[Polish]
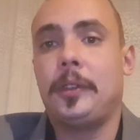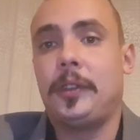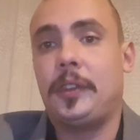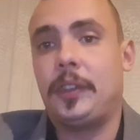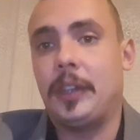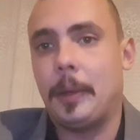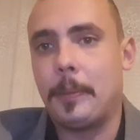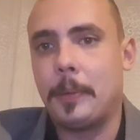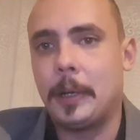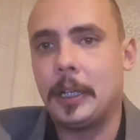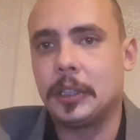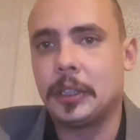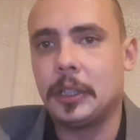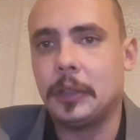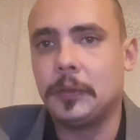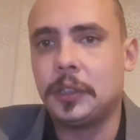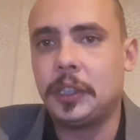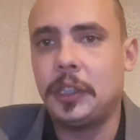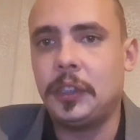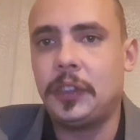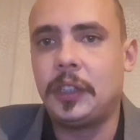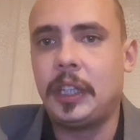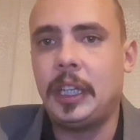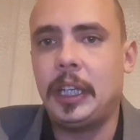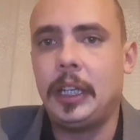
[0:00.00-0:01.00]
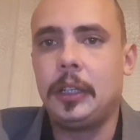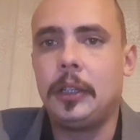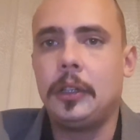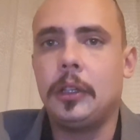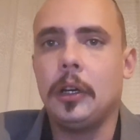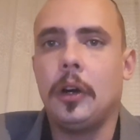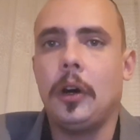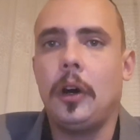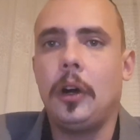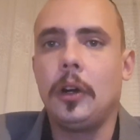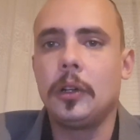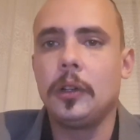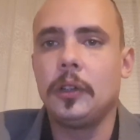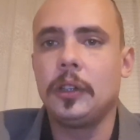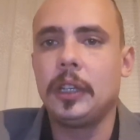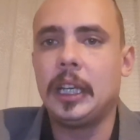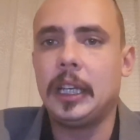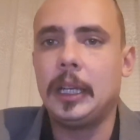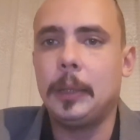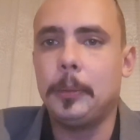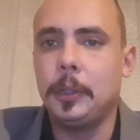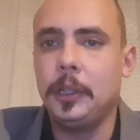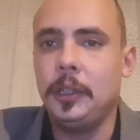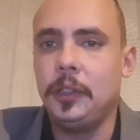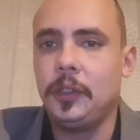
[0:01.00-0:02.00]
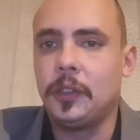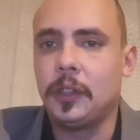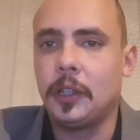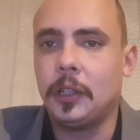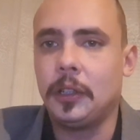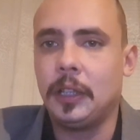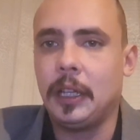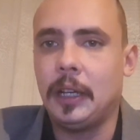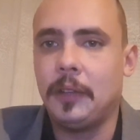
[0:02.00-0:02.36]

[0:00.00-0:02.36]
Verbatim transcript: zapraszam wszystkich do oglądania mojej strony